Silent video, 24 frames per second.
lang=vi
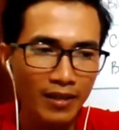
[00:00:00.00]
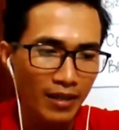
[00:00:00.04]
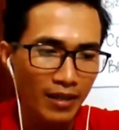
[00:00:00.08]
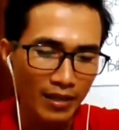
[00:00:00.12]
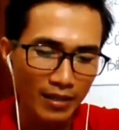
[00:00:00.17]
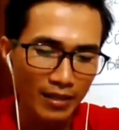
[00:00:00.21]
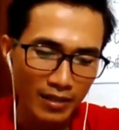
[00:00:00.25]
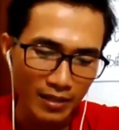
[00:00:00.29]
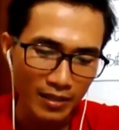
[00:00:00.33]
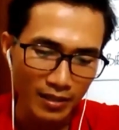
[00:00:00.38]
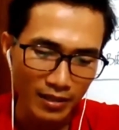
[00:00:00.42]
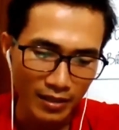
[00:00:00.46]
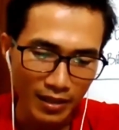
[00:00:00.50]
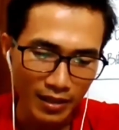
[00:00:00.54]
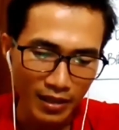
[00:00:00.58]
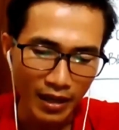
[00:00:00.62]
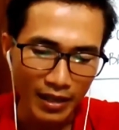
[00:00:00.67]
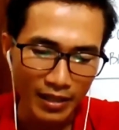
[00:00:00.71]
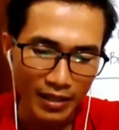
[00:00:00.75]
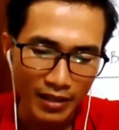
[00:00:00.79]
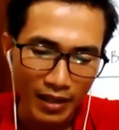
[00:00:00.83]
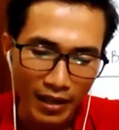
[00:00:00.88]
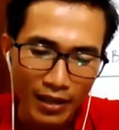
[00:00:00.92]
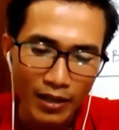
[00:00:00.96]
anh chị
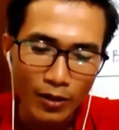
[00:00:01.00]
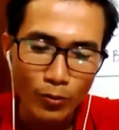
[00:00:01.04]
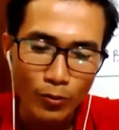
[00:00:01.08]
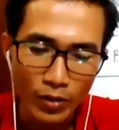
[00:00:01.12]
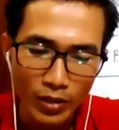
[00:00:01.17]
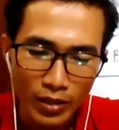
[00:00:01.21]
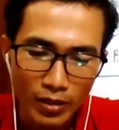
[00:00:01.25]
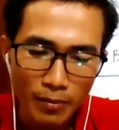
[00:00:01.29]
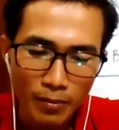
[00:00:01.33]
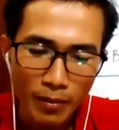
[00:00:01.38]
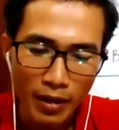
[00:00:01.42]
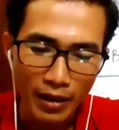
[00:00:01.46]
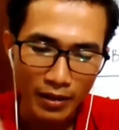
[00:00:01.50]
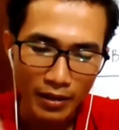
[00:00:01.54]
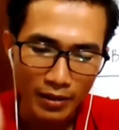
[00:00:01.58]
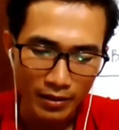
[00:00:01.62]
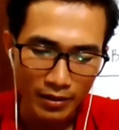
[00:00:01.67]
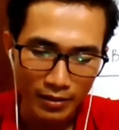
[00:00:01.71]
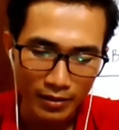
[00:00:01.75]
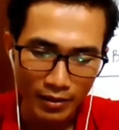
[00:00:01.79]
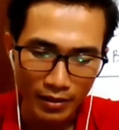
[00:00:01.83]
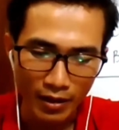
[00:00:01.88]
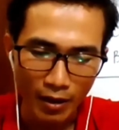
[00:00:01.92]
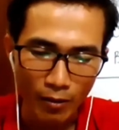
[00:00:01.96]
hãy hãy lưu ý
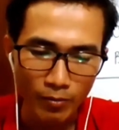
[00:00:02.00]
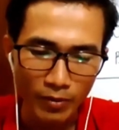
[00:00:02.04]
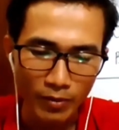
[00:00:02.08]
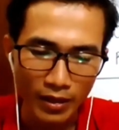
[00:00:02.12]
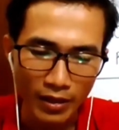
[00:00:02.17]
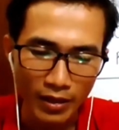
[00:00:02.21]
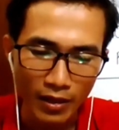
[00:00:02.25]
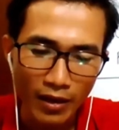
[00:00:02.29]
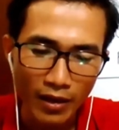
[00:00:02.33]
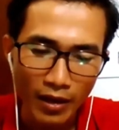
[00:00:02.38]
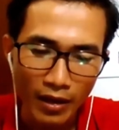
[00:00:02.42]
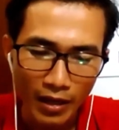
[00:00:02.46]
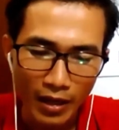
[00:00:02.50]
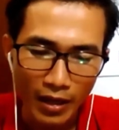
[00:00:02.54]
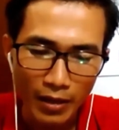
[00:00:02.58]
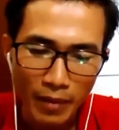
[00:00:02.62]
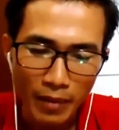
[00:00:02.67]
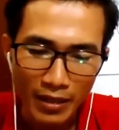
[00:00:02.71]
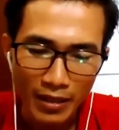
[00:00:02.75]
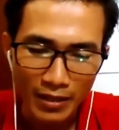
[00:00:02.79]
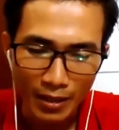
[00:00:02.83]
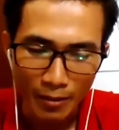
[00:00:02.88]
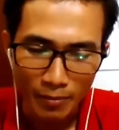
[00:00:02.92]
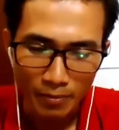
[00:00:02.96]
bài học này đó là cái
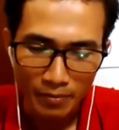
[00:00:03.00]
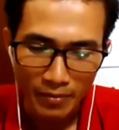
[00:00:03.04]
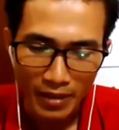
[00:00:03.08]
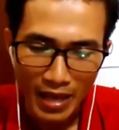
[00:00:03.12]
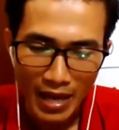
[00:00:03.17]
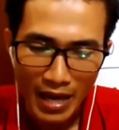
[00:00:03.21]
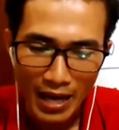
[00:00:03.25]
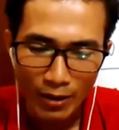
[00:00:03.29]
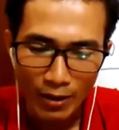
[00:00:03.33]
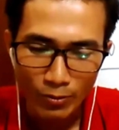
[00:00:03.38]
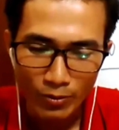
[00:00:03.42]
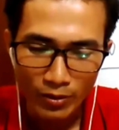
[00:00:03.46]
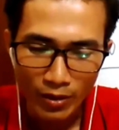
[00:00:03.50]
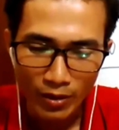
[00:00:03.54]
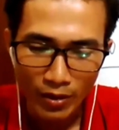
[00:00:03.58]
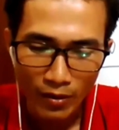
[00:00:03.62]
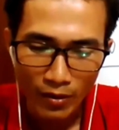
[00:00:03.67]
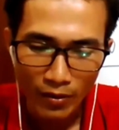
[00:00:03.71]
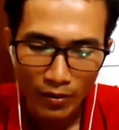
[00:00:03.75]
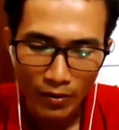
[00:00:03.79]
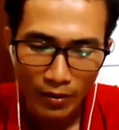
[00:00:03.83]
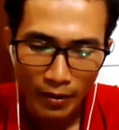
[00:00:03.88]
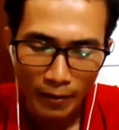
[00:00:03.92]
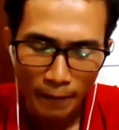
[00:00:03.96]
bài tập giao
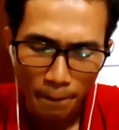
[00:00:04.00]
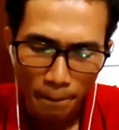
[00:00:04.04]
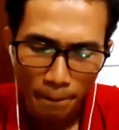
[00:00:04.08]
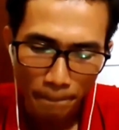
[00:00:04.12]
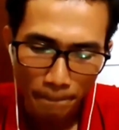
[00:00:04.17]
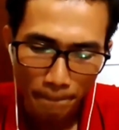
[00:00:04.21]
cho